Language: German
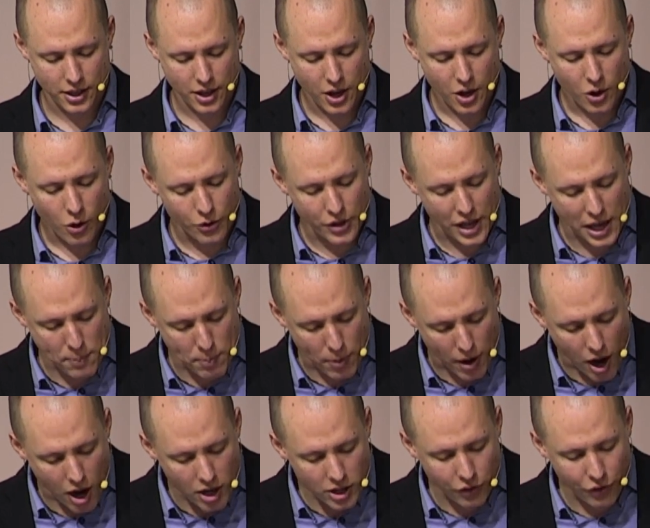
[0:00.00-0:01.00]
Und er
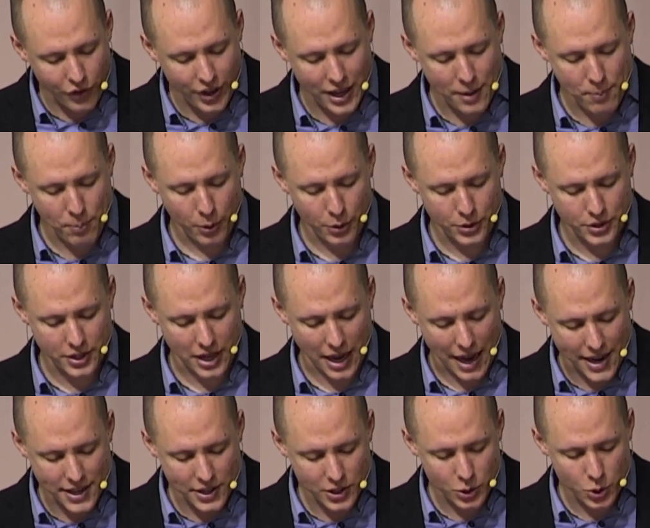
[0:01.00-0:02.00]
bat Philippus
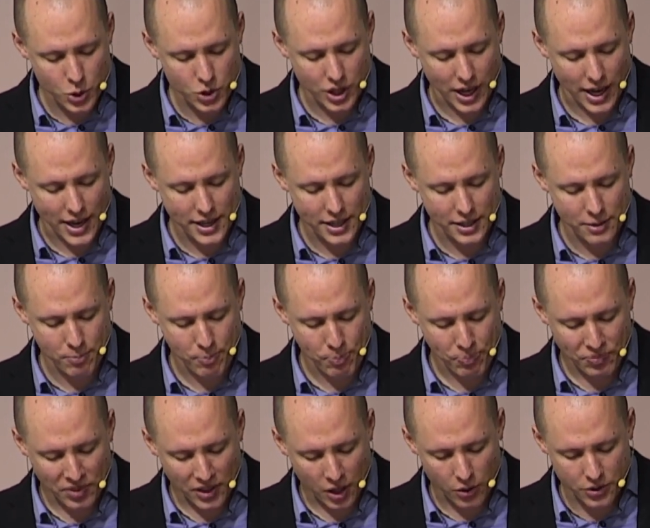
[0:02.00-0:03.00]
einzusteigen
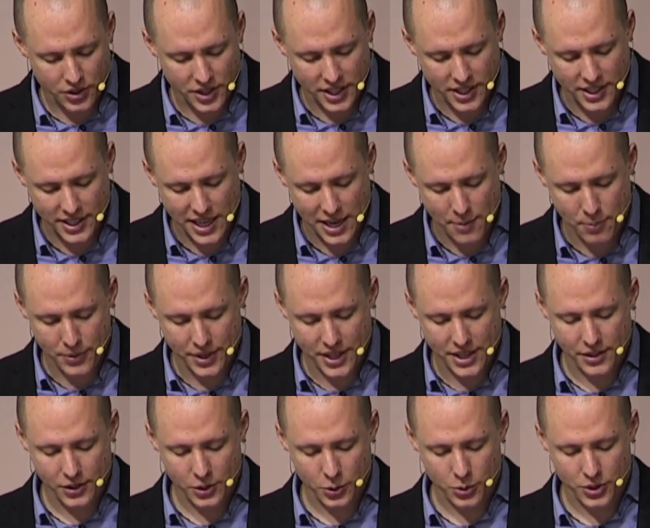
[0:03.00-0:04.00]
und sich neben
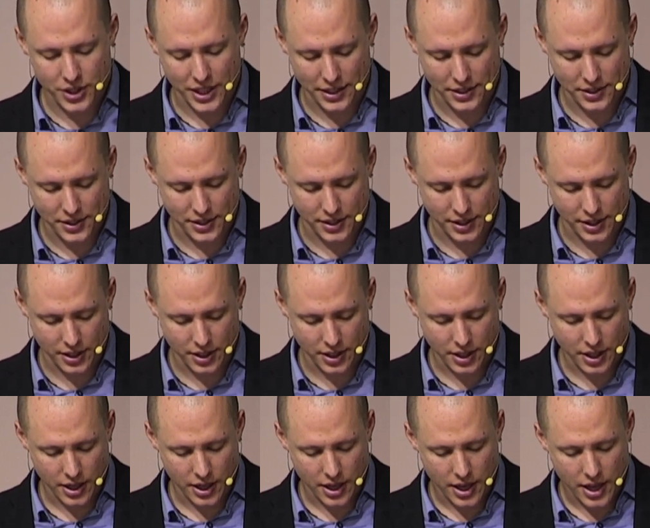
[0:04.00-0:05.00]
ihn zu setzen.
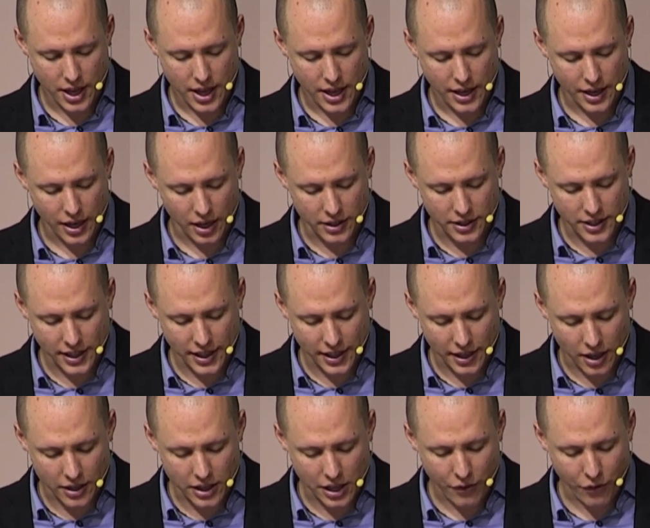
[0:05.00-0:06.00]
Er hatte
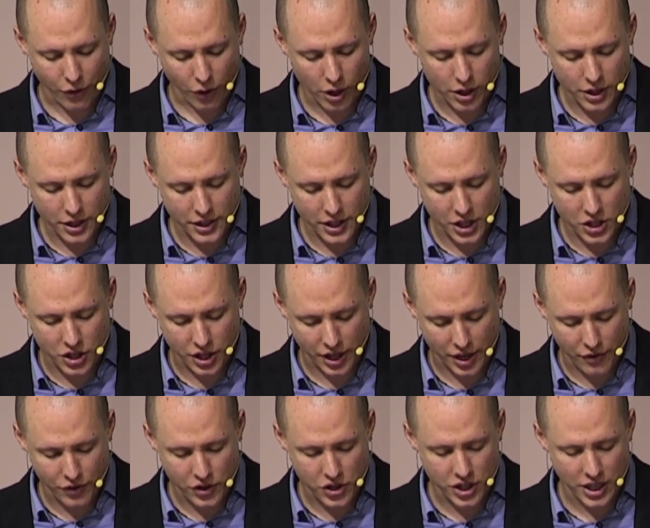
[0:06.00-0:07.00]
gerade folgende
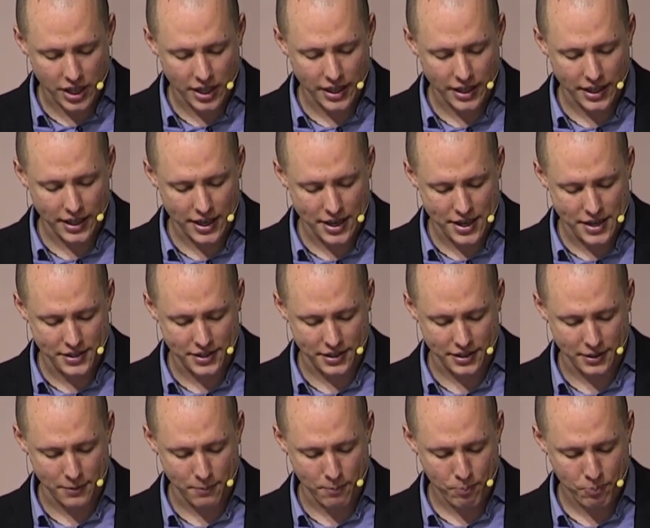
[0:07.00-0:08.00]
Schriftstelle
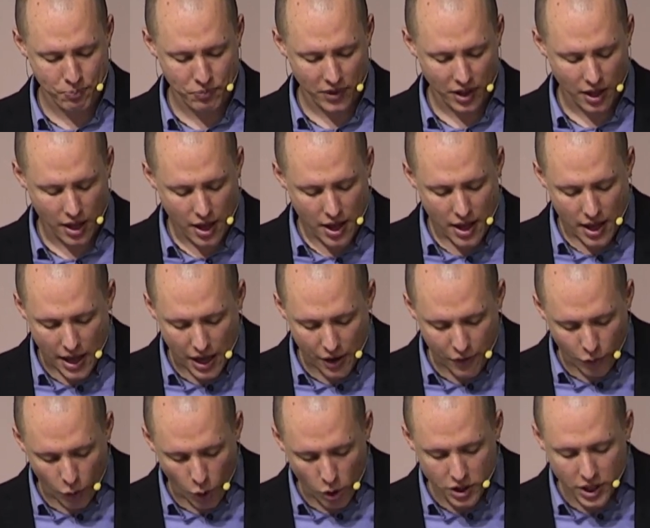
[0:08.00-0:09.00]
gelesen. Er
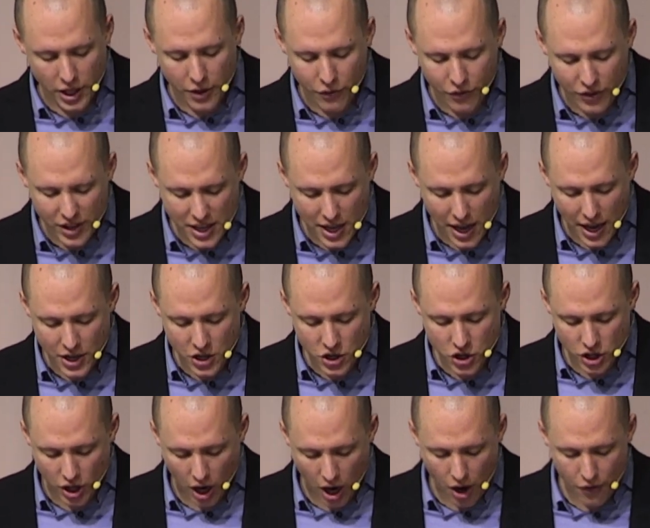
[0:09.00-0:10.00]
wurde wie ein
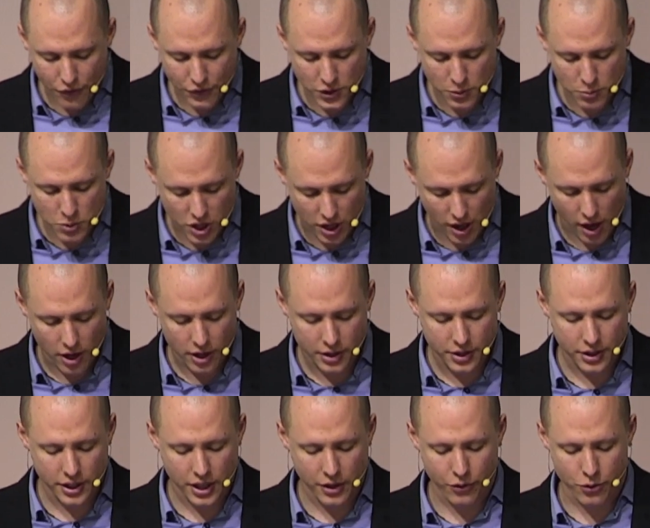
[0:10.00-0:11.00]
Schaf zum
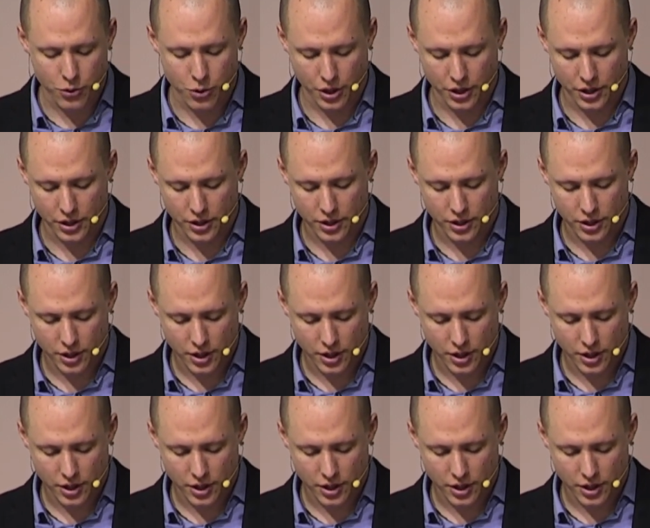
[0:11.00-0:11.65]
Schlachten geführt.